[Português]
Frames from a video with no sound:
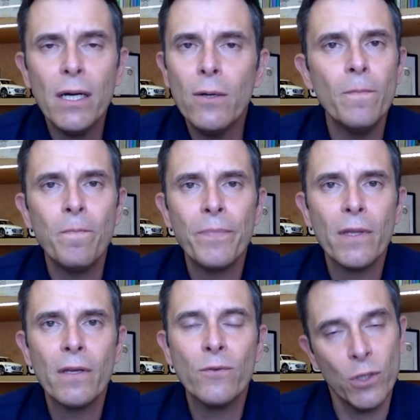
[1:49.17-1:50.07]
Não,
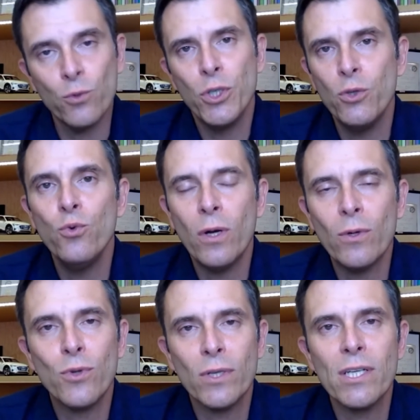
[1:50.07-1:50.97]
você continua
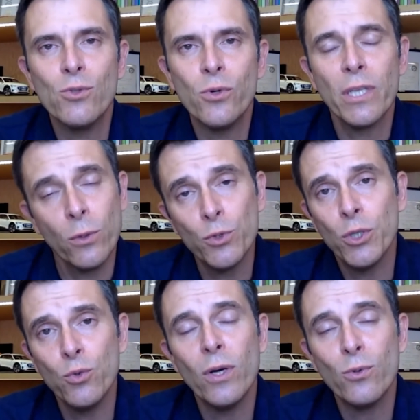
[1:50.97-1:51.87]
com as suas ações, você
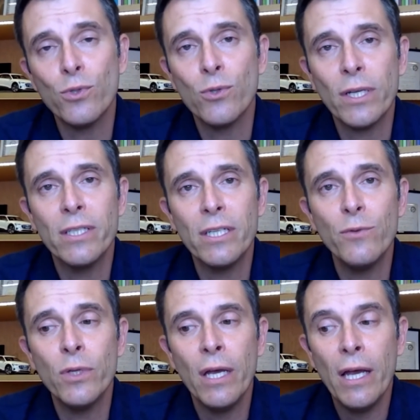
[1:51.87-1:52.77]
continua com seus
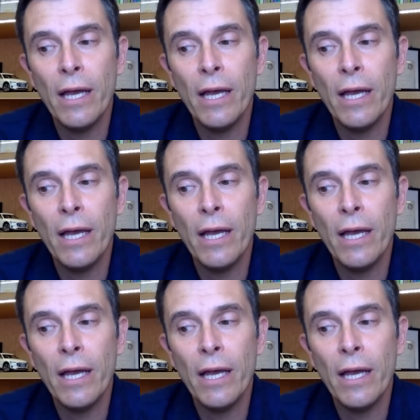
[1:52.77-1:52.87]
ativos.